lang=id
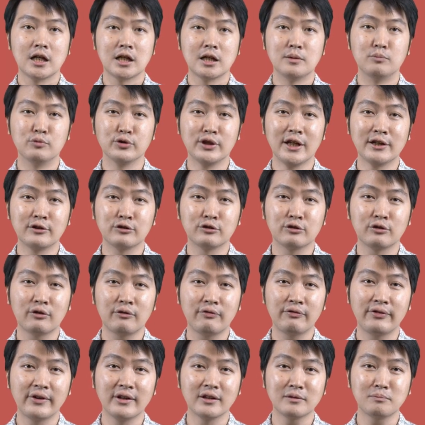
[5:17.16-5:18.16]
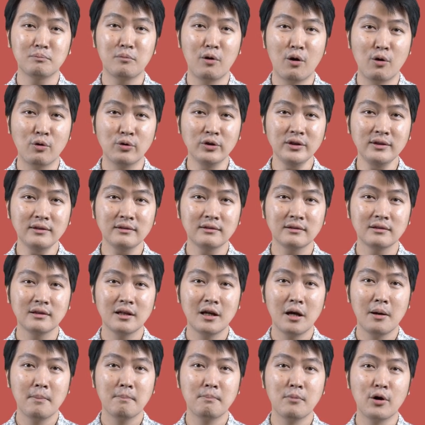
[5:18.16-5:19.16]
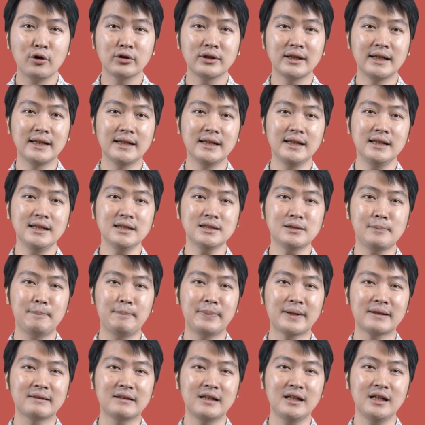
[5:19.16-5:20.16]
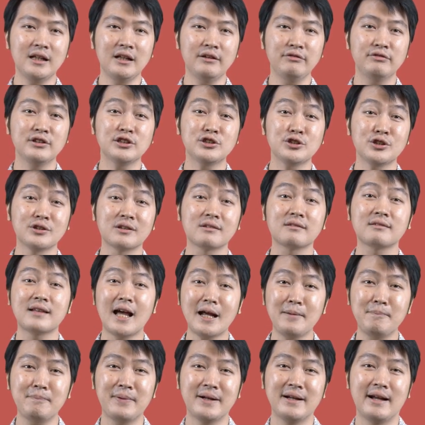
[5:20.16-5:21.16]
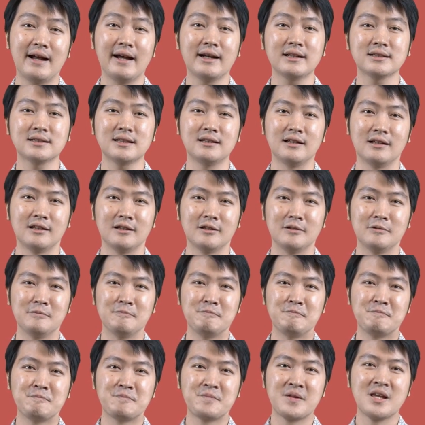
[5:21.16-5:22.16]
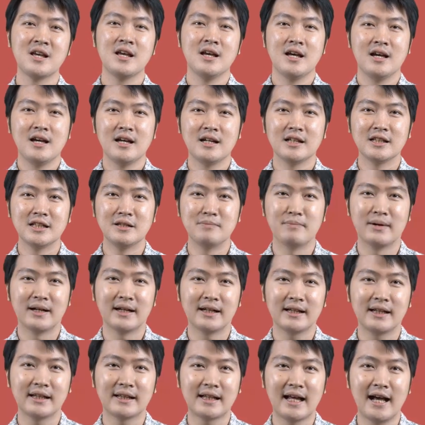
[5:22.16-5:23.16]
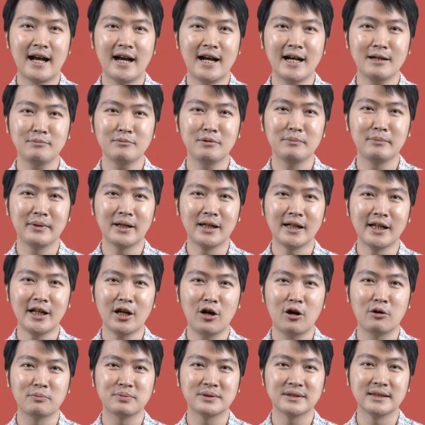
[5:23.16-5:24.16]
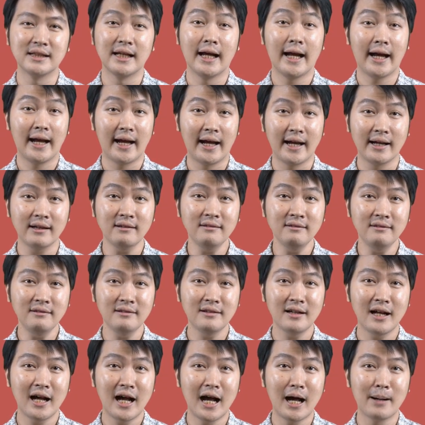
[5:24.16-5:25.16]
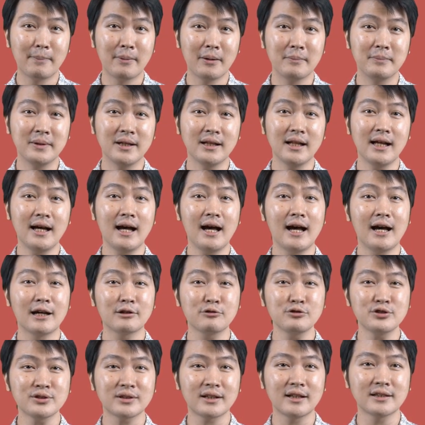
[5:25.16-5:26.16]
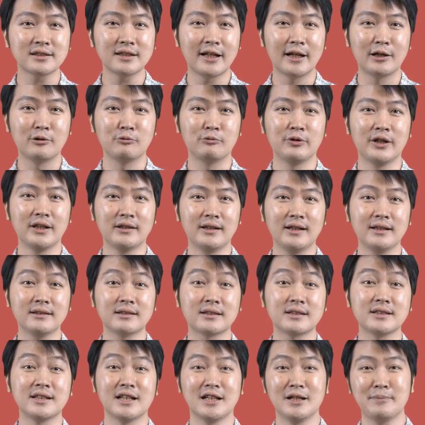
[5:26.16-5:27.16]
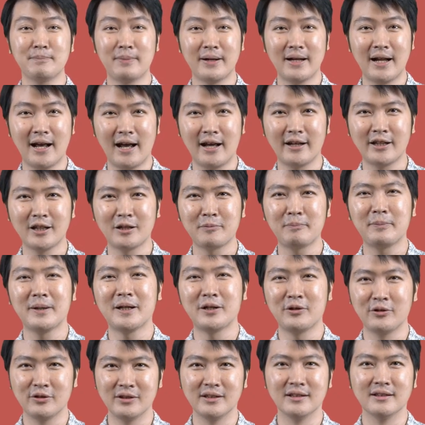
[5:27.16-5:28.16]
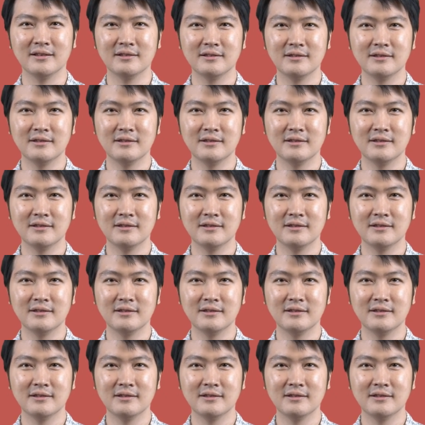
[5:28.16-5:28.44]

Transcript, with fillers: Kemudian untuk field mode, mode ini seperti feature type pada Excel, di mana kita akan memilih opsi N apabila arus cash annuity terjadi pada akhir periode.